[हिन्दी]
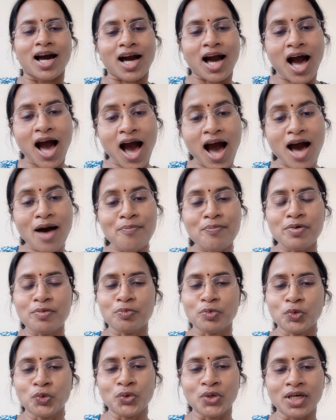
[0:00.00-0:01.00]
खाब
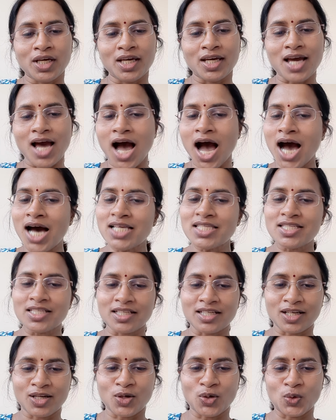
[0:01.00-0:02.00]
पूरे आज
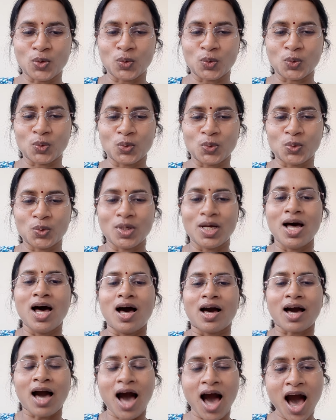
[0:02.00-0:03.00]
कर लो
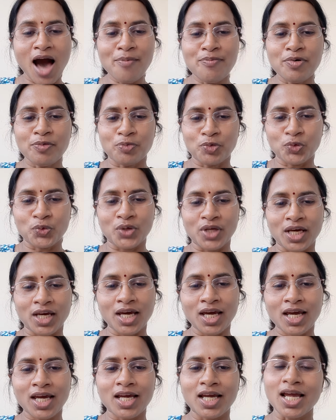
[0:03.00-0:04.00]
खाब पूरे
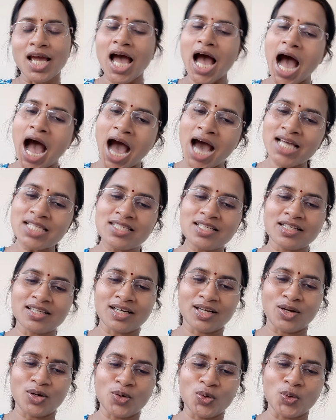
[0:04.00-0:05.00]
आज
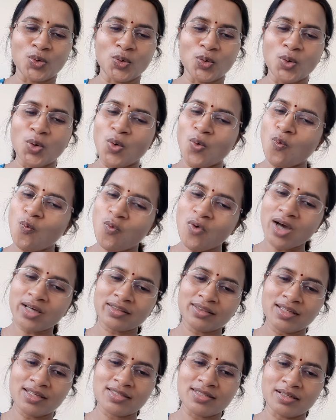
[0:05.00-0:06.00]
कर लो
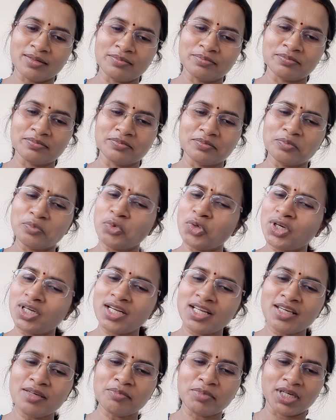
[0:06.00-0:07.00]
वक्त जब
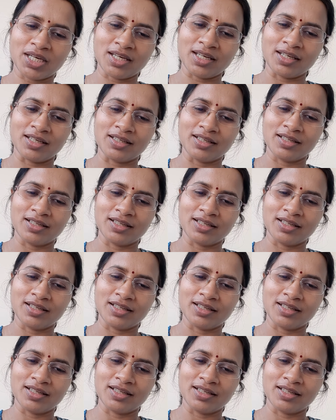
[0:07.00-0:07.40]
मुट्ठी में है